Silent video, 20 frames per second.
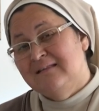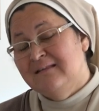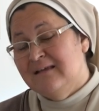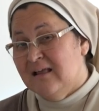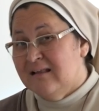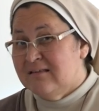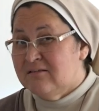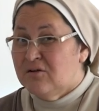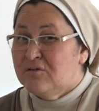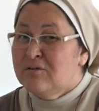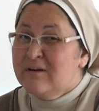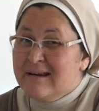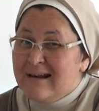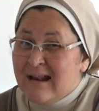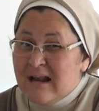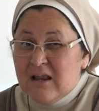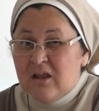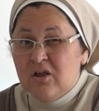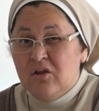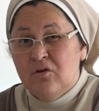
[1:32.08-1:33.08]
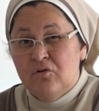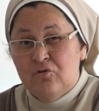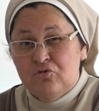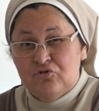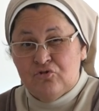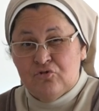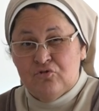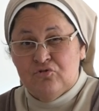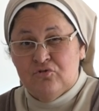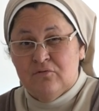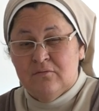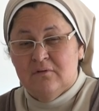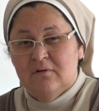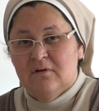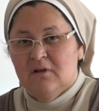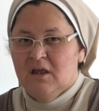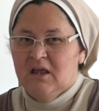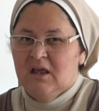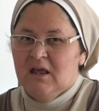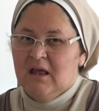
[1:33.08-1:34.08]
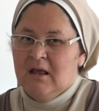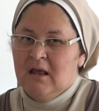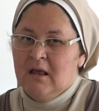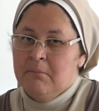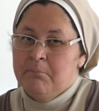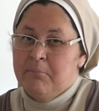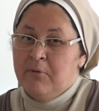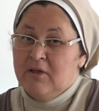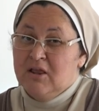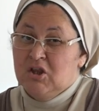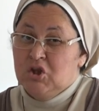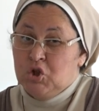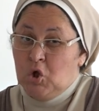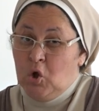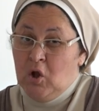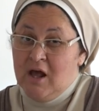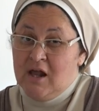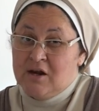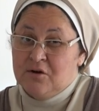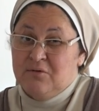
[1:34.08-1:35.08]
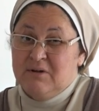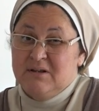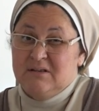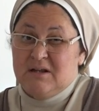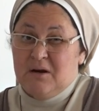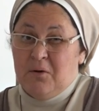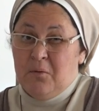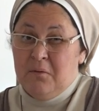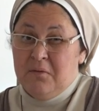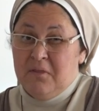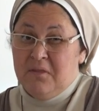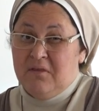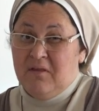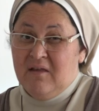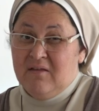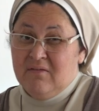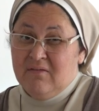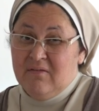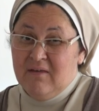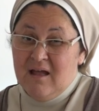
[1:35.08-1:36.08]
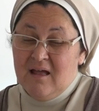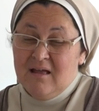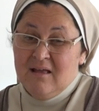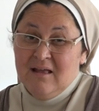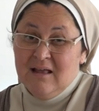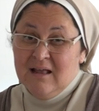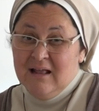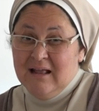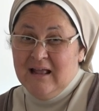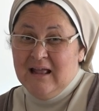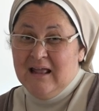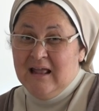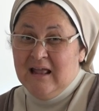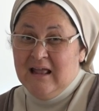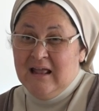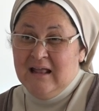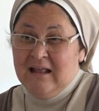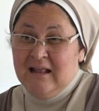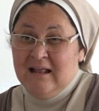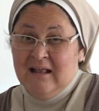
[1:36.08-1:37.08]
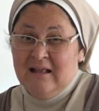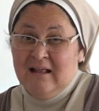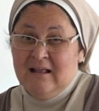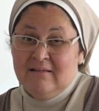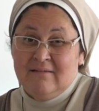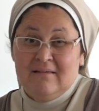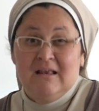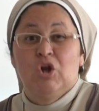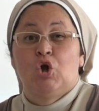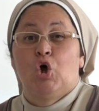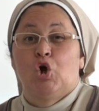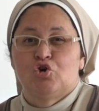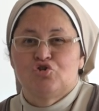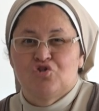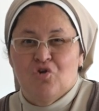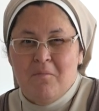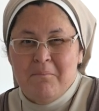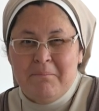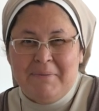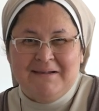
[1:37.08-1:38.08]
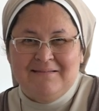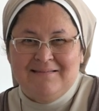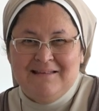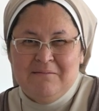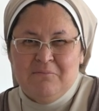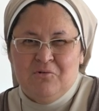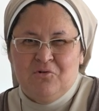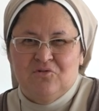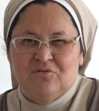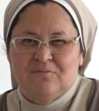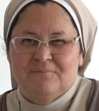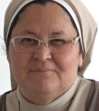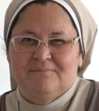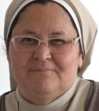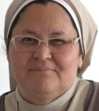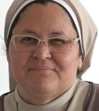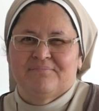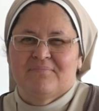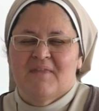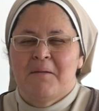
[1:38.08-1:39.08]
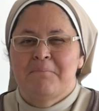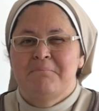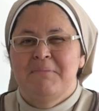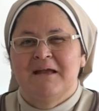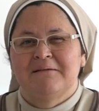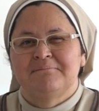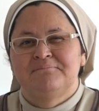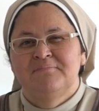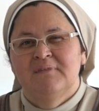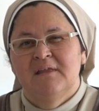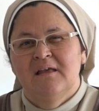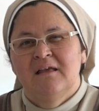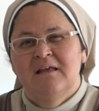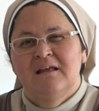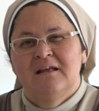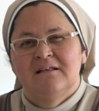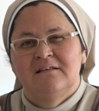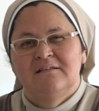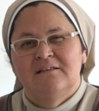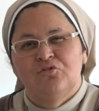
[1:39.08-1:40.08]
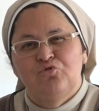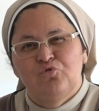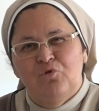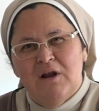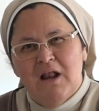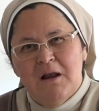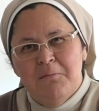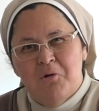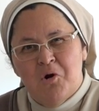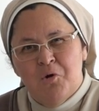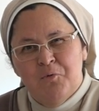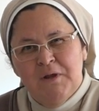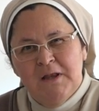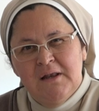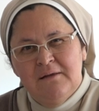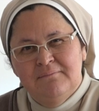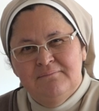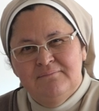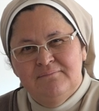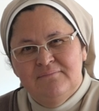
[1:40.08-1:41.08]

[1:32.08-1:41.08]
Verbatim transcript: que son religiosos y que pueden tocar nuestra conciencia eh, si no los compartimos. Bien, te suena el móvil.